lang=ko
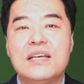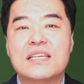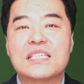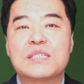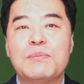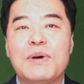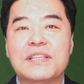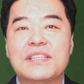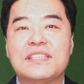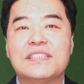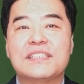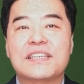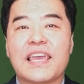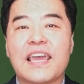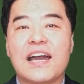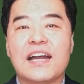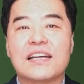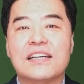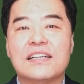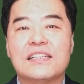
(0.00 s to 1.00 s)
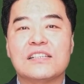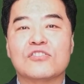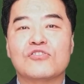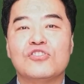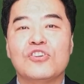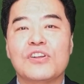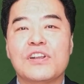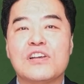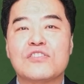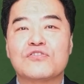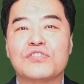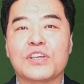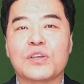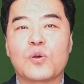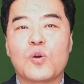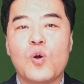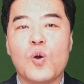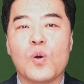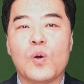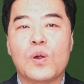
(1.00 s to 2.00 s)
스마트 계약을 구현할 수
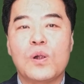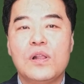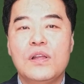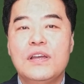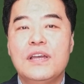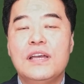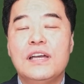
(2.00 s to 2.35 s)
있고